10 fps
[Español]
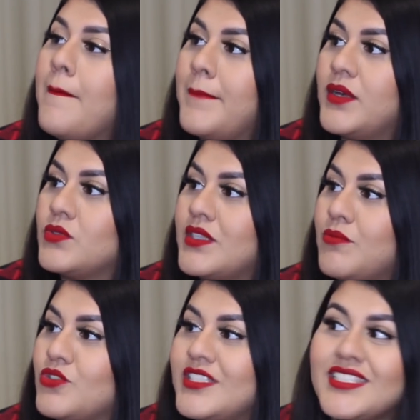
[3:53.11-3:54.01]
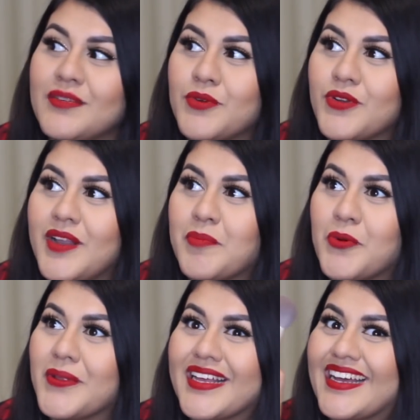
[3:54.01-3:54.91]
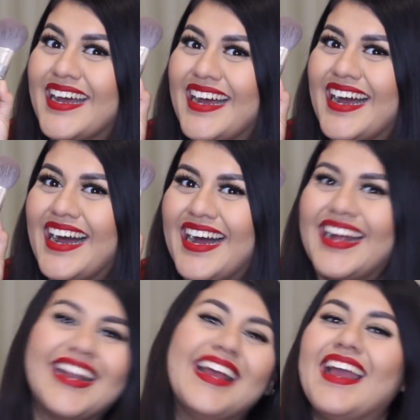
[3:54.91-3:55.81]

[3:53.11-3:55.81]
Me gusta muchísimo, no la puedo dejar.